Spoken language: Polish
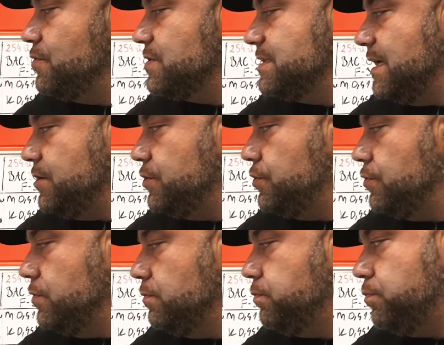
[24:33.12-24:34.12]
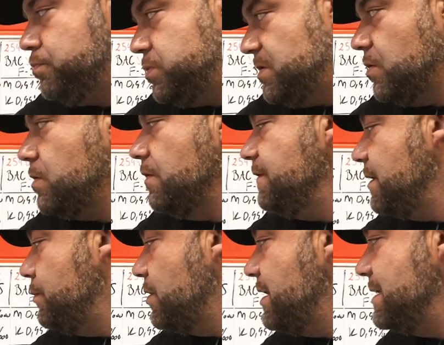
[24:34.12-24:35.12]
już zejściu cokolwiek
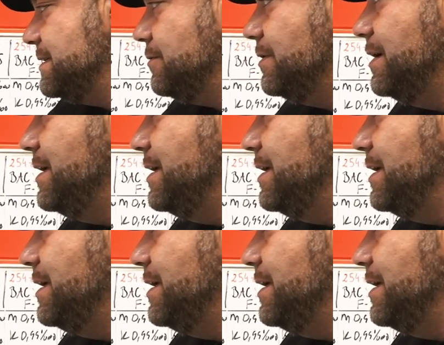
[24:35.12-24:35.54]
pokazał.